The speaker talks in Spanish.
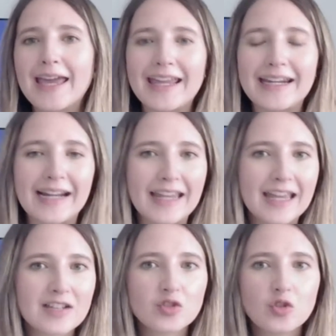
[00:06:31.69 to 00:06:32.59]
en
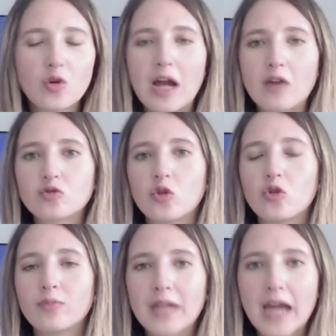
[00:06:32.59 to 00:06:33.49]
riesgo a los
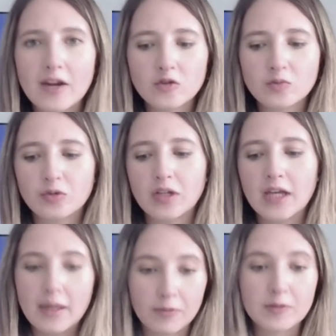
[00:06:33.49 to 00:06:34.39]
colombianos por,
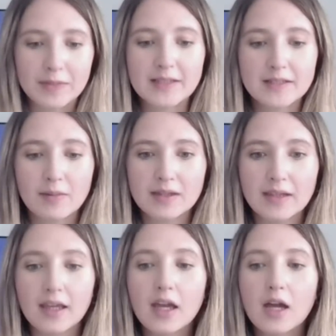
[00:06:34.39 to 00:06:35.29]
pues
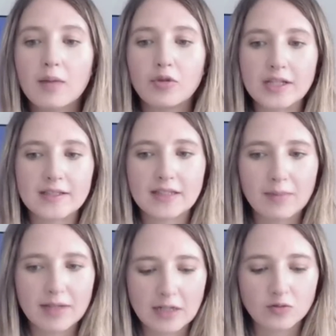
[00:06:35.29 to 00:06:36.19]
precisamente por ese
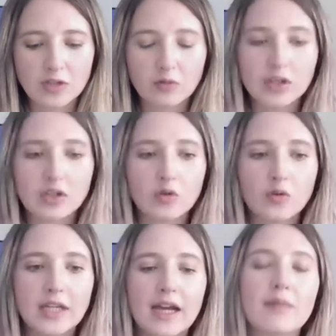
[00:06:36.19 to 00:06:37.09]
tema. Ya en un segundito
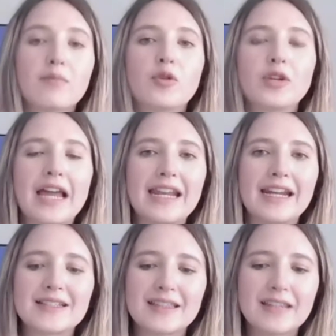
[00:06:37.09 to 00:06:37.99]
voy a, voy a
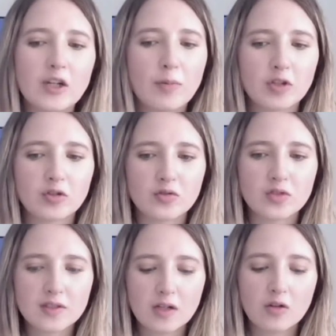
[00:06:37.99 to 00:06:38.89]
leer ese trino, pero
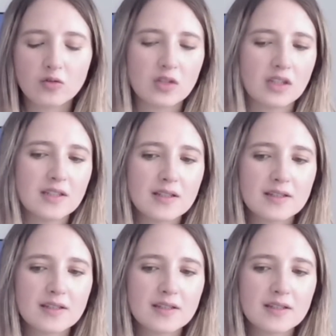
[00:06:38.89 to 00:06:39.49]
entonces lo que usted dice es